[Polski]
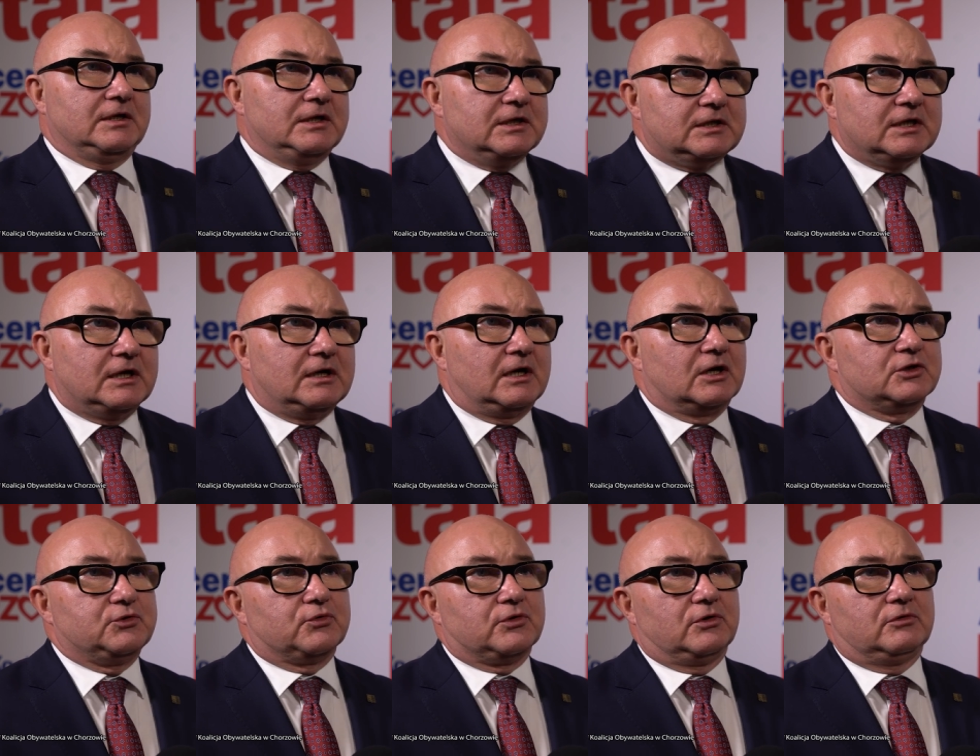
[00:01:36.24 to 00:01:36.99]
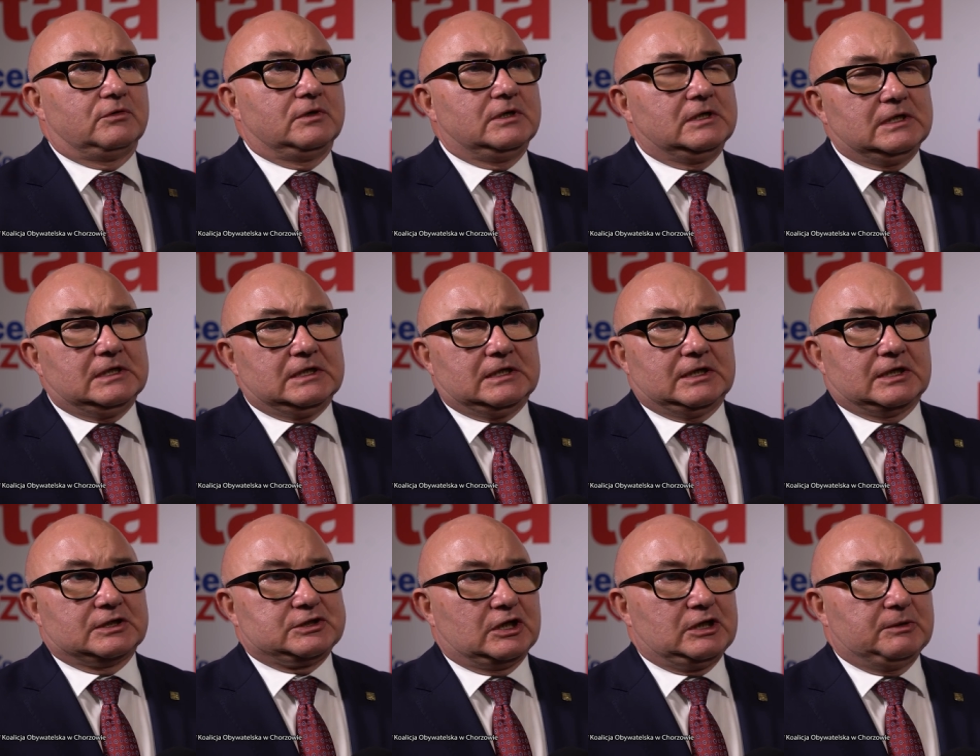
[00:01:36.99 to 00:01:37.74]
idea, którą
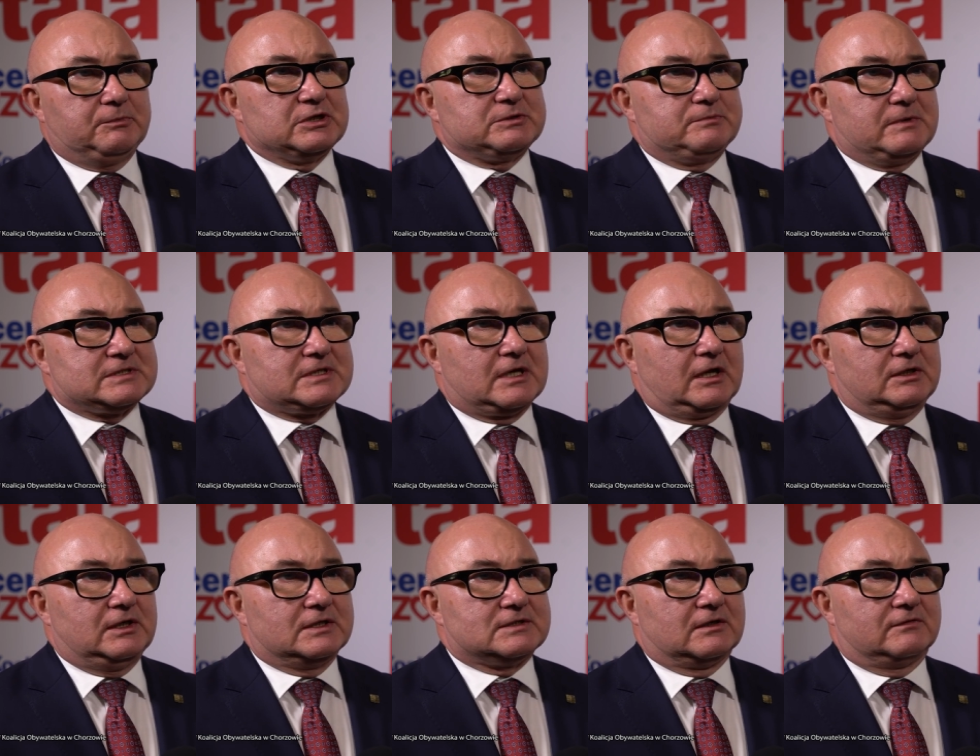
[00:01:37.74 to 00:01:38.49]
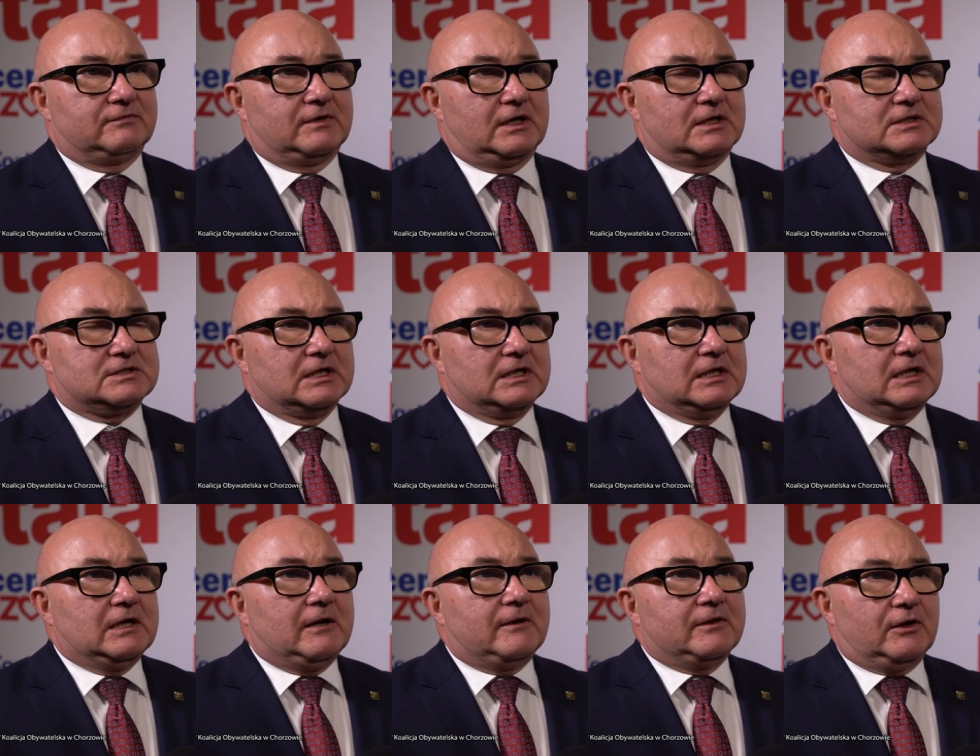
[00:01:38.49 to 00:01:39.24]
chcielibyśmy zrealizować.
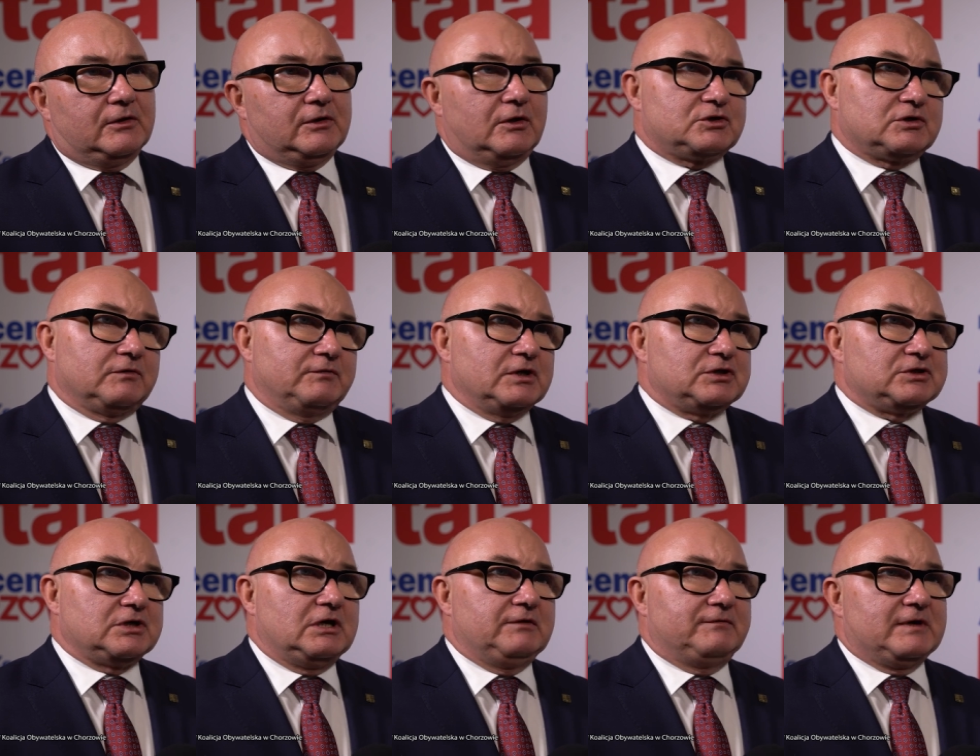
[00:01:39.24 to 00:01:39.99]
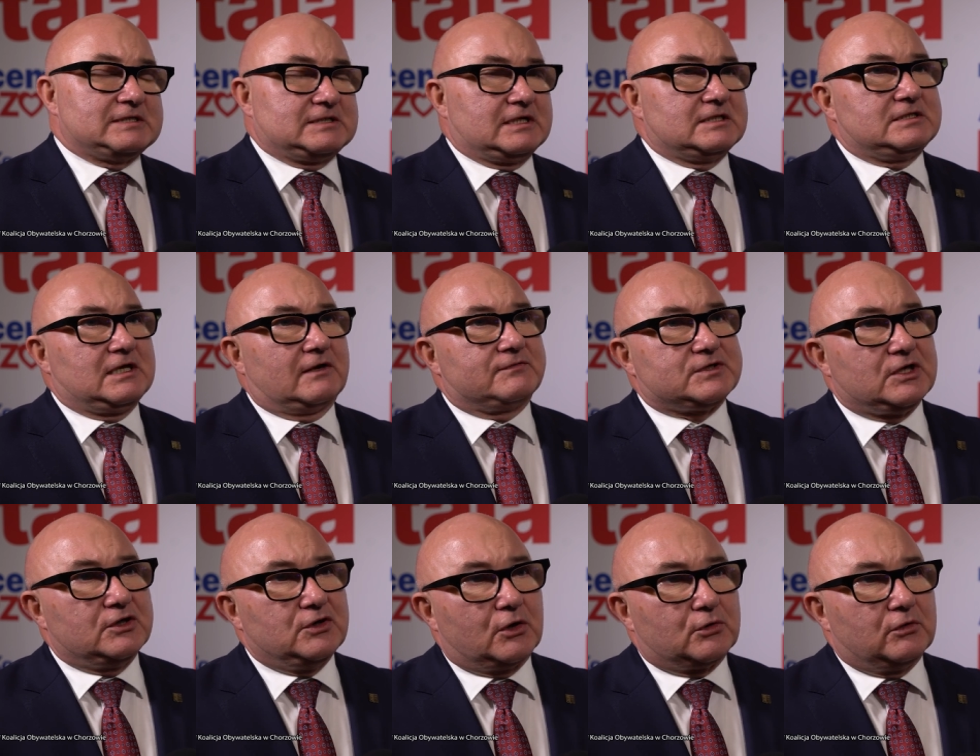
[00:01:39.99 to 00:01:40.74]
No i oczywiście inwestycja
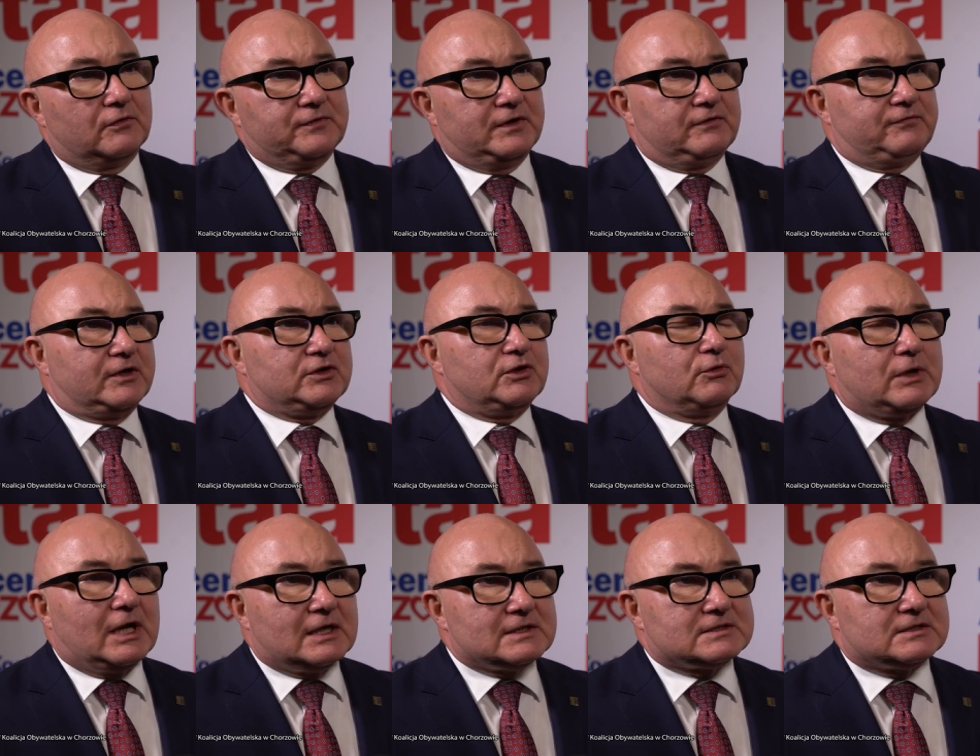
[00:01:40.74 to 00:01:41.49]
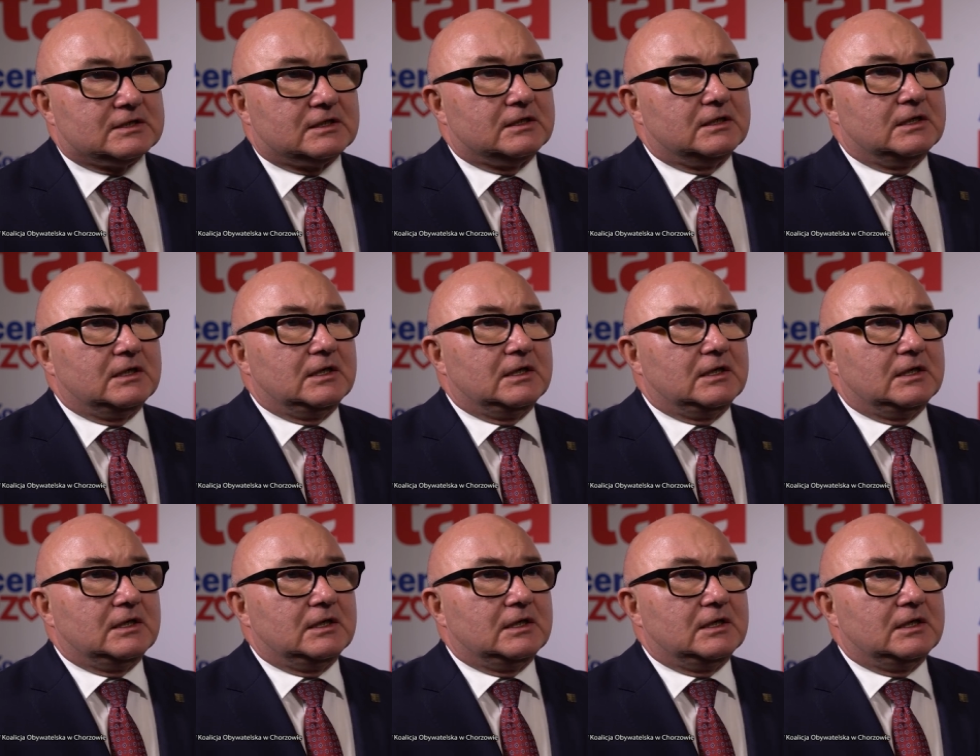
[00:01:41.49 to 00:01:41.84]
w seniorów i w edukację.